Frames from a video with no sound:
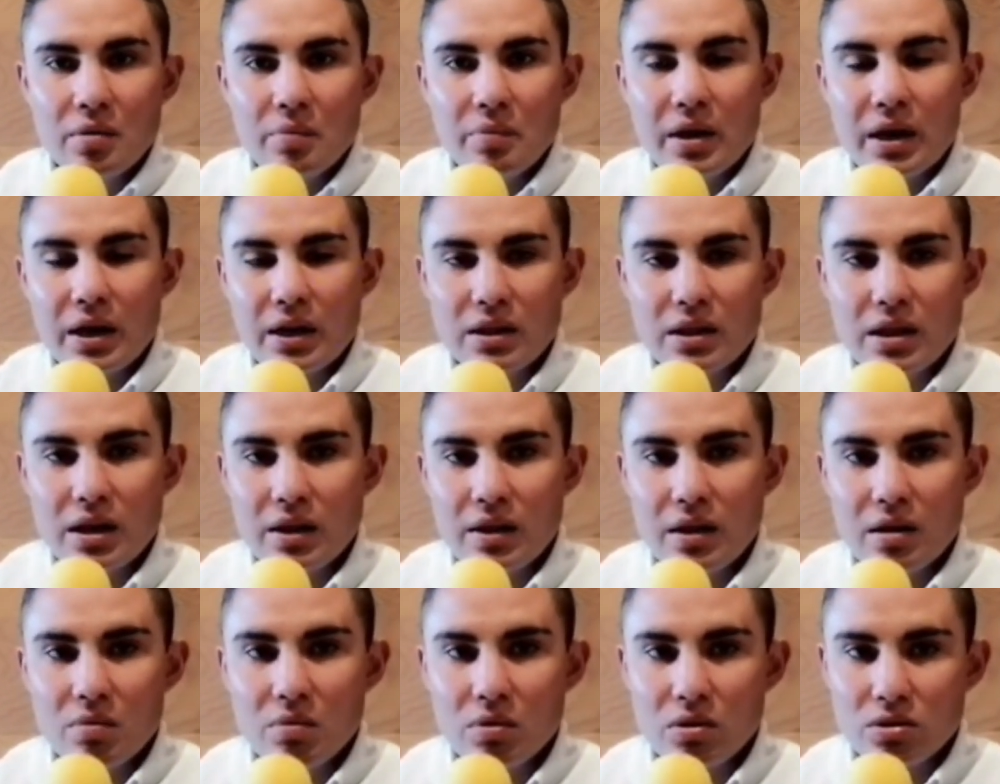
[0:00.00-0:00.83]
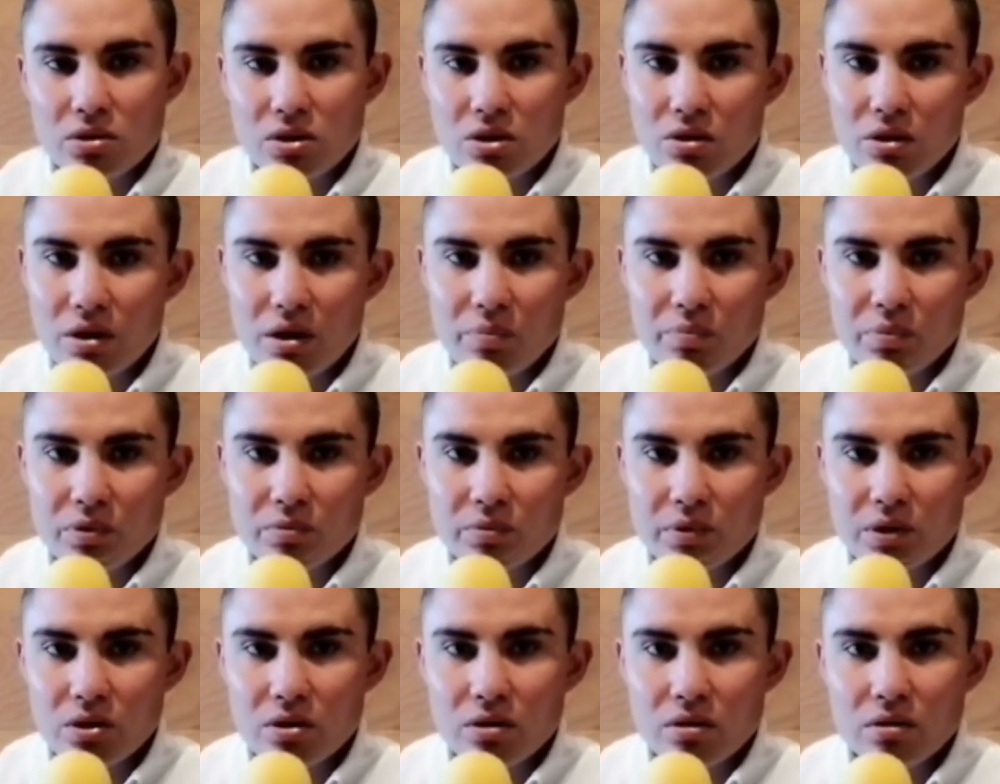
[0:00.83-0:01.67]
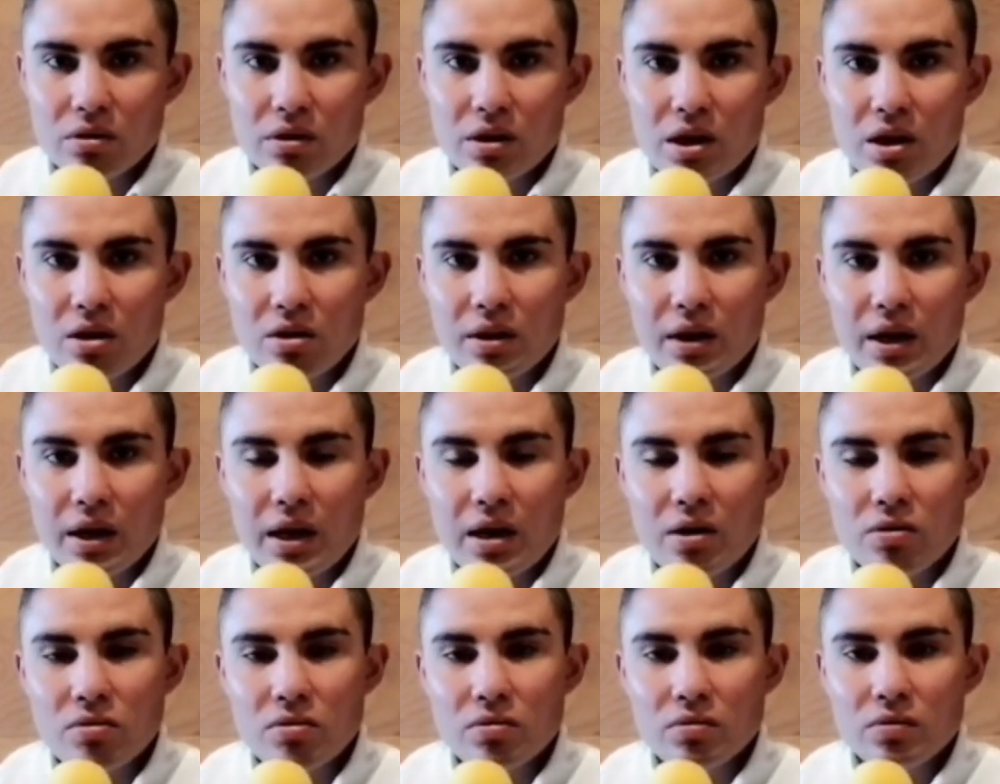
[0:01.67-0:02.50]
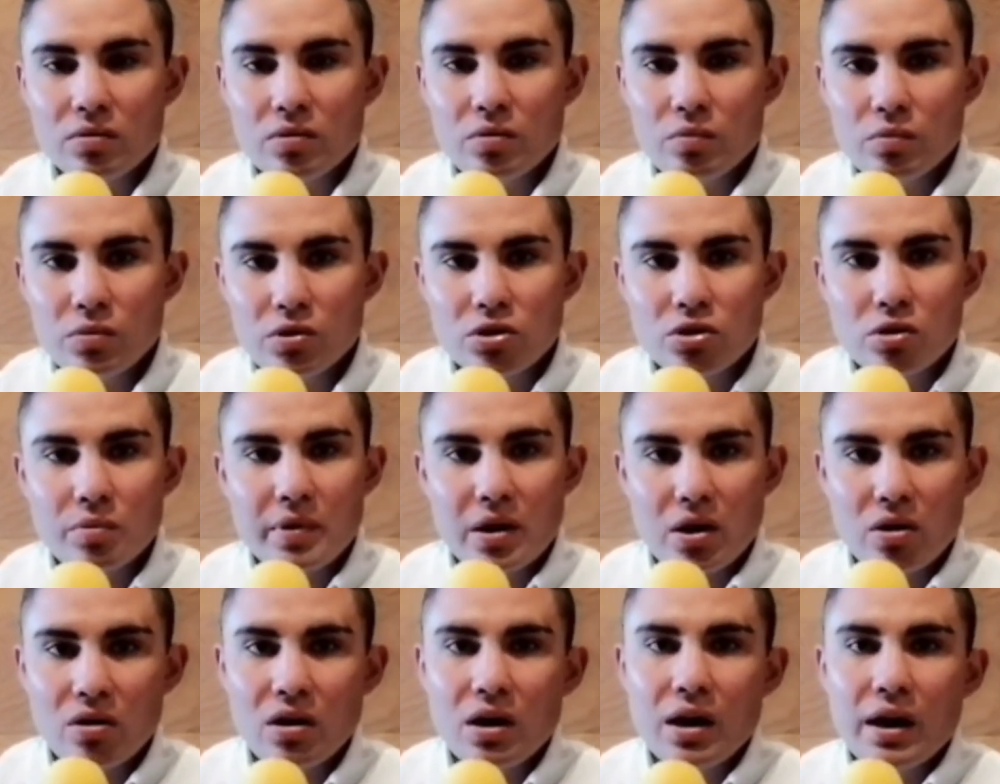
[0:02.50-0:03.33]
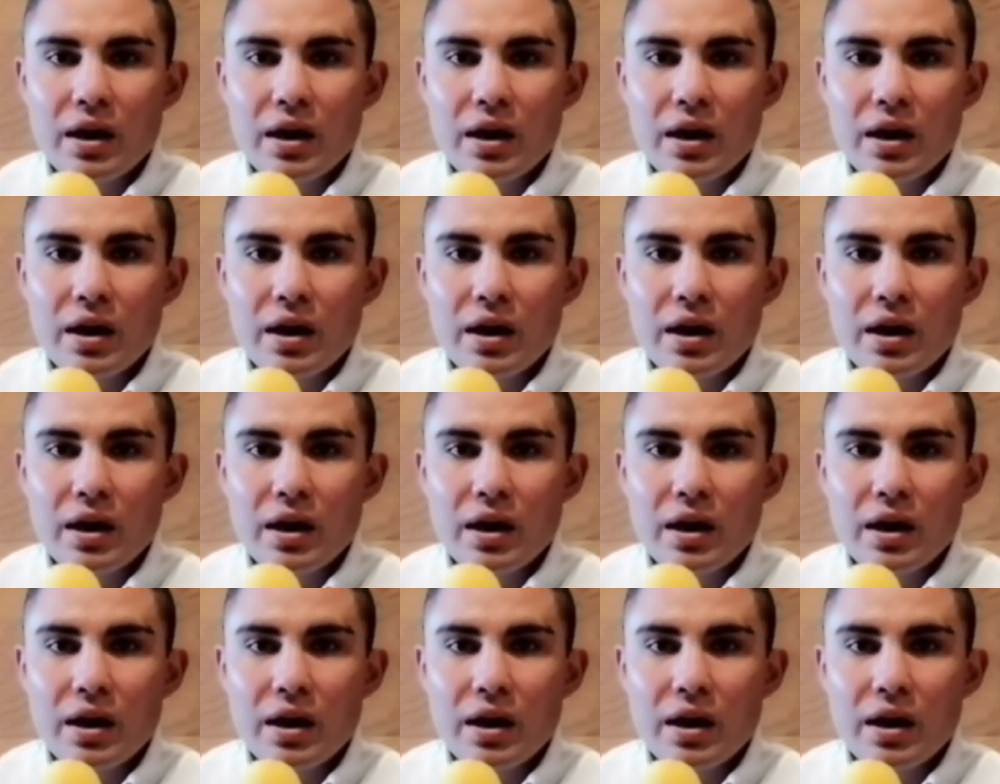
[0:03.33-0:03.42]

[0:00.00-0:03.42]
me retire del boxeo y pues bueno, quiero dejar un mucho mejor